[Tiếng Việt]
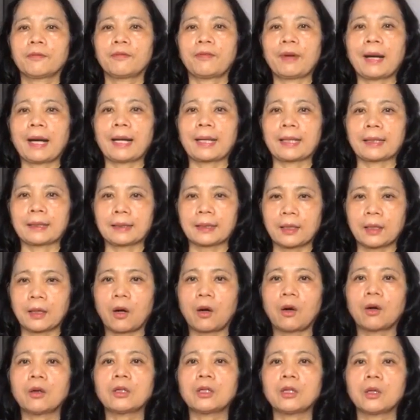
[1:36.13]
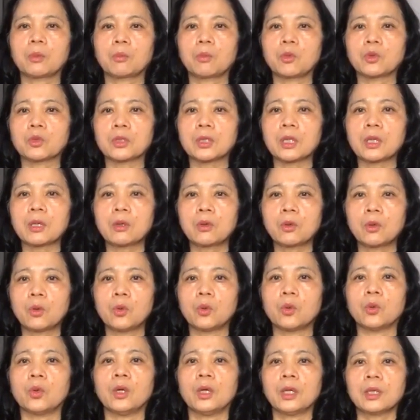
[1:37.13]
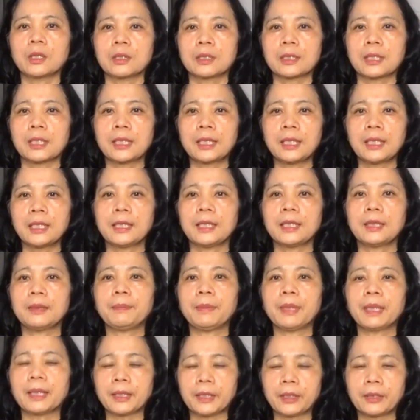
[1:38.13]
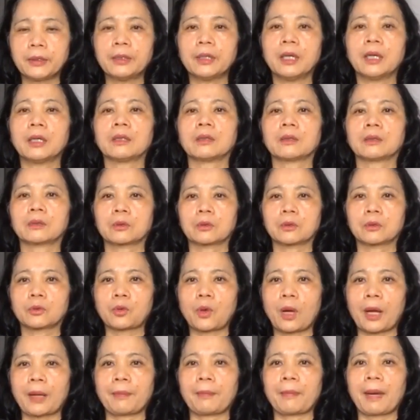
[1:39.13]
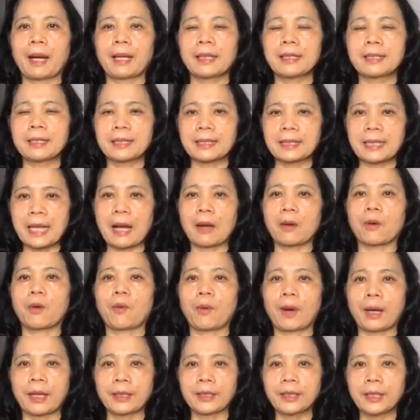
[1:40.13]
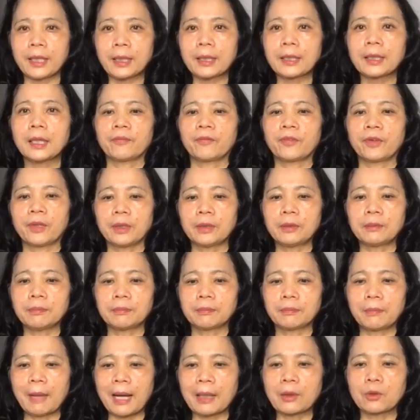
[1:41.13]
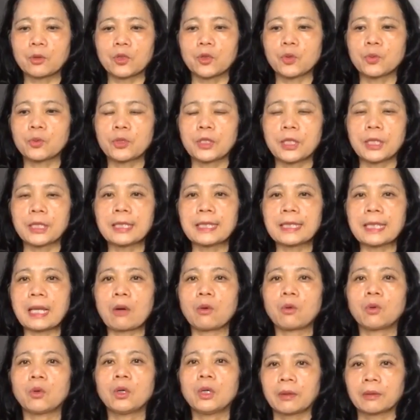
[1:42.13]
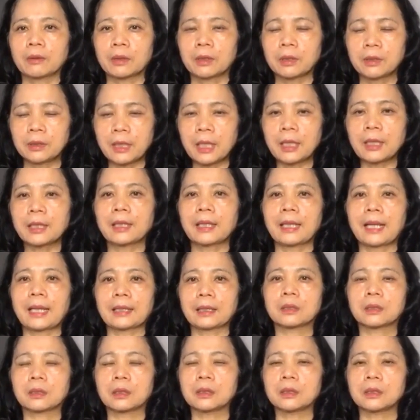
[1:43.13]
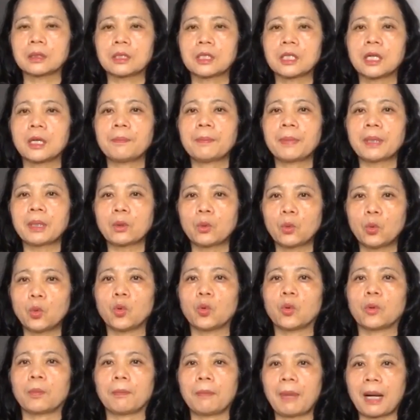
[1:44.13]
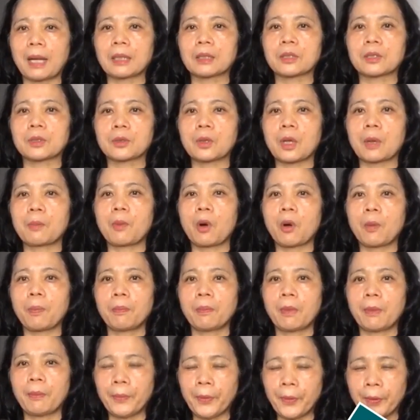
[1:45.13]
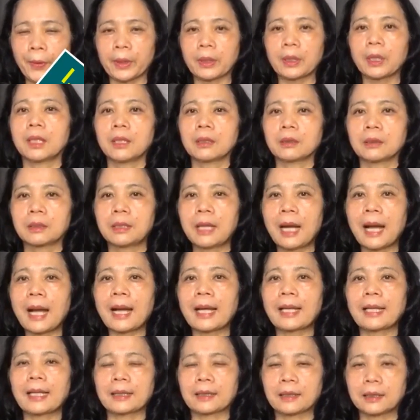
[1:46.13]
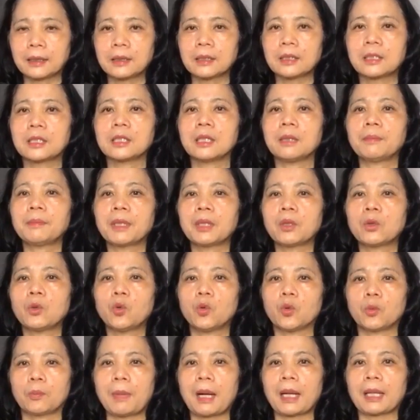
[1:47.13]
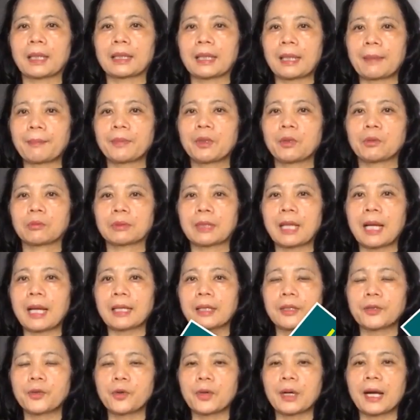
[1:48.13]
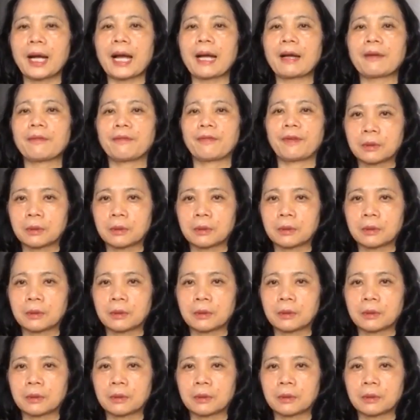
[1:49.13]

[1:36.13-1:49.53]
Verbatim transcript: và có được một giấc ngủ sinh lý bình thường, thoải mái, sảng khoái nhất với 3 nội dung chính sau. Thứ nhất là tự chữa mất ngủ bằng xoa bóp đống huyệt. Thứ hai là tự chữa mất ngủ bằng 5 động tác yoga.